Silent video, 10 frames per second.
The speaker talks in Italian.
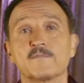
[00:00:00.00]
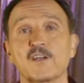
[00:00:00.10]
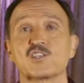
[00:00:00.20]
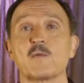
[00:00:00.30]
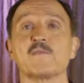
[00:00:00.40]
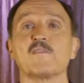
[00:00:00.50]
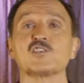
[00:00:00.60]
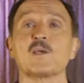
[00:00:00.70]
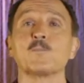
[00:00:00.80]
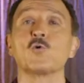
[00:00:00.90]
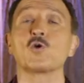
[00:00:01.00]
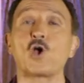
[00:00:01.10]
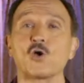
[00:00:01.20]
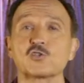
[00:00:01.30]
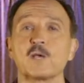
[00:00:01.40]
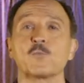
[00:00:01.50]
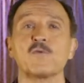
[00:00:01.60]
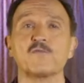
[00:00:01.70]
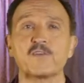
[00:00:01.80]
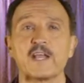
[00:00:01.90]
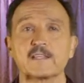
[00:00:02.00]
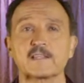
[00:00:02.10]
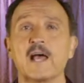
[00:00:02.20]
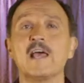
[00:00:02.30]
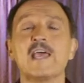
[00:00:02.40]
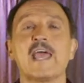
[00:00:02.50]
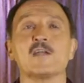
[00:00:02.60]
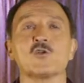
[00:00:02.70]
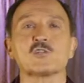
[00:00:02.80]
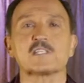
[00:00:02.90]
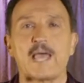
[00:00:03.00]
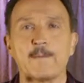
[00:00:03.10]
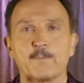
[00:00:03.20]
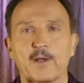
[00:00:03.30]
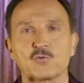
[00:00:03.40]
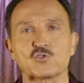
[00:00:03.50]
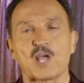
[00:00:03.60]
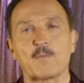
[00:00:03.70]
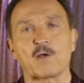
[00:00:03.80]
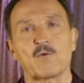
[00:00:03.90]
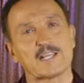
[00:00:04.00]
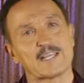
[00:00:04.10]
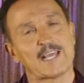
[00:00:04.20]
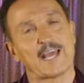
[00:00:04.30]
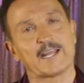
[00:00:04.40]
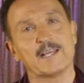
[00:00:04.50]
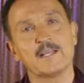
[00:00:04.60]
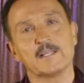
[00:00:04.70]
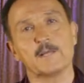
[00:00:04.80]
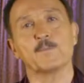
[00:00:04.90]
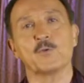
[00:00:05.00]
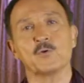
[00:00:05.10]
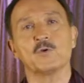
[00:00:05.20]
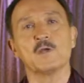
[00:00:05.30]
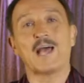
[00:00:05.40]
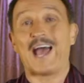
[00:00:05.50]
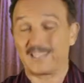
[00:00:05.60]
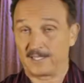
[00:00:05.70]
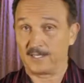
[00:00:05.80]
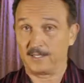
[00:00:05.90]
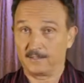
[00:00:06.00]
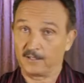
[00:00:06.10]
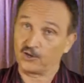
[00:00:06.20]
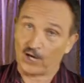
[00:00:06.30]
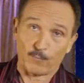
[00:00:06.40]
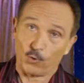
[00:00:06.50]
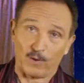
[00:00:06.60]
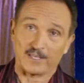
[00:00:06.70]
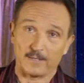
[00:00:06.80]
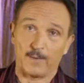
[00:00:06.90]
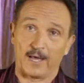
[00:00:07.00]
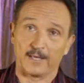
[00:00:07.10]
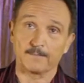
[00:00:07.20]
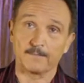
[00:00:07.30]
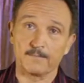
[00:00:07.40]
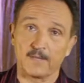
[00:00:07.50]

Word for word: Facciamo invece più cose, più in fretta e non sempre riusciamo a guadagnare di più, anzi diciamo quasi mai.